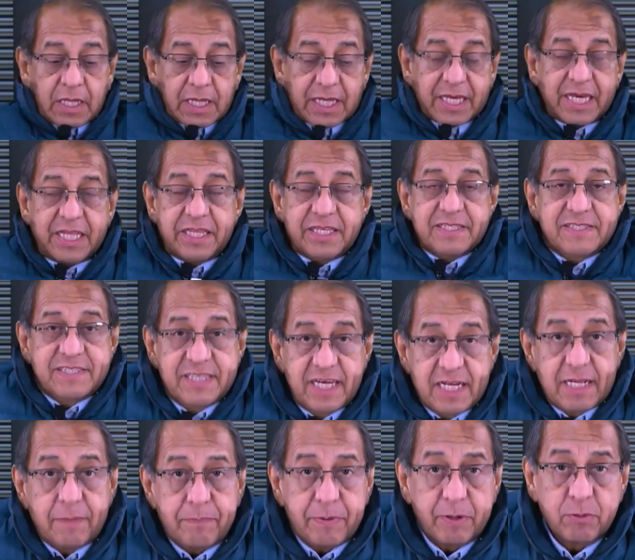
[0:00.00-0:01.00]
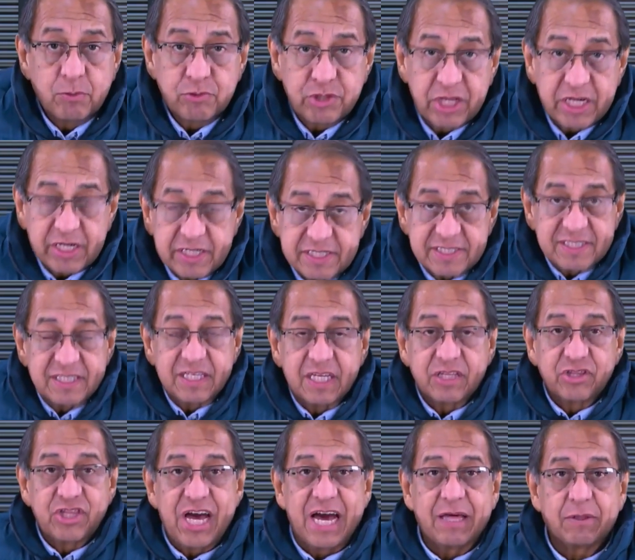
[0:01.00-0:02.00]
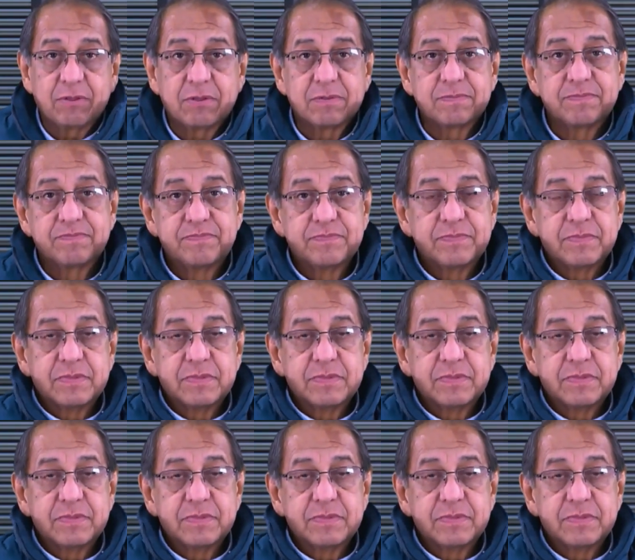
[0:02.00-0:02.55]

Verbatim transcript: ¿Qué decía la pregunta del residentado?